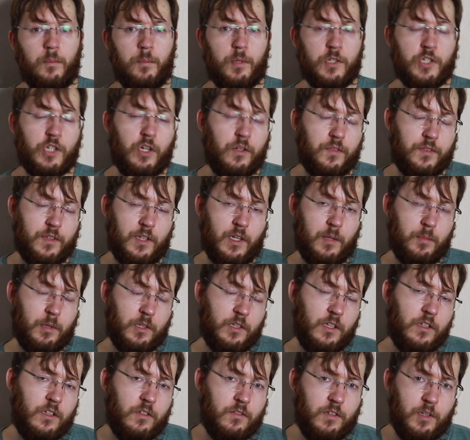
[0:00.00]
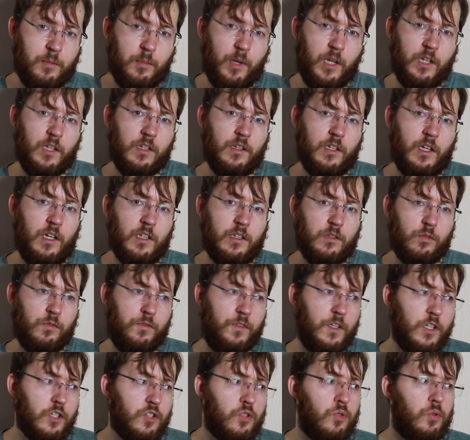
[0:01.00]
Пожалуйста, обратите внимание на эту
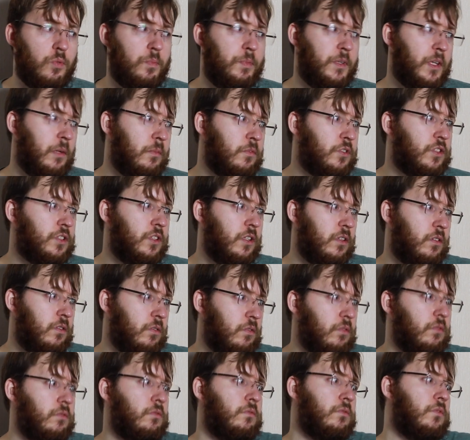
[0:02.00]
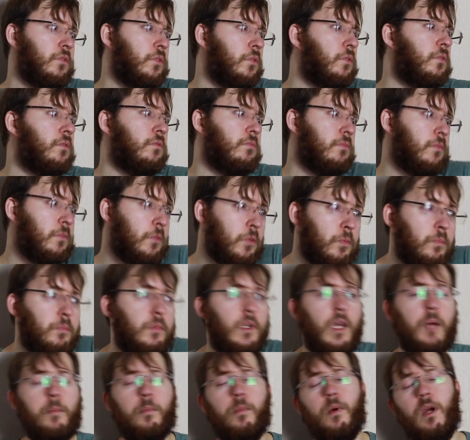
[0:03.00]
фишку, потому что, ну, ну, ну у
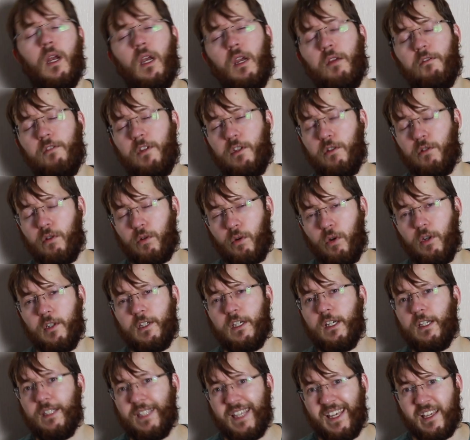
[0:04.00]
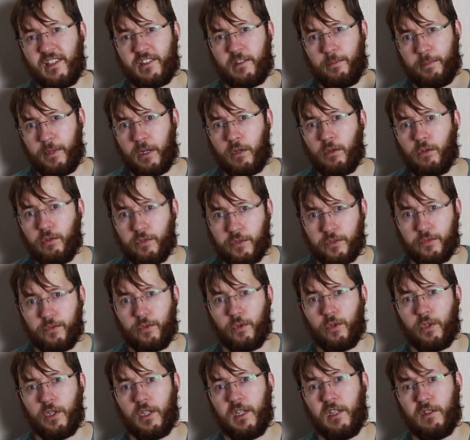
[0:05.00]
меня были видеоролики, где я запорол
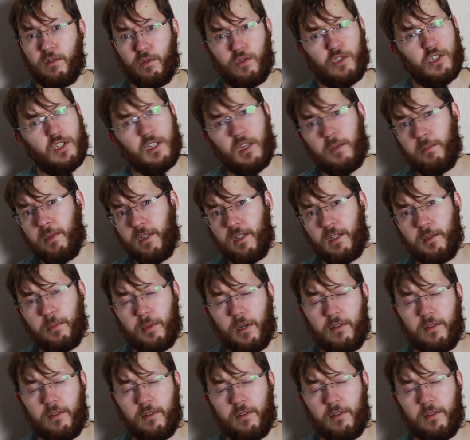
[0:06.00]
звук. И это очень обидно,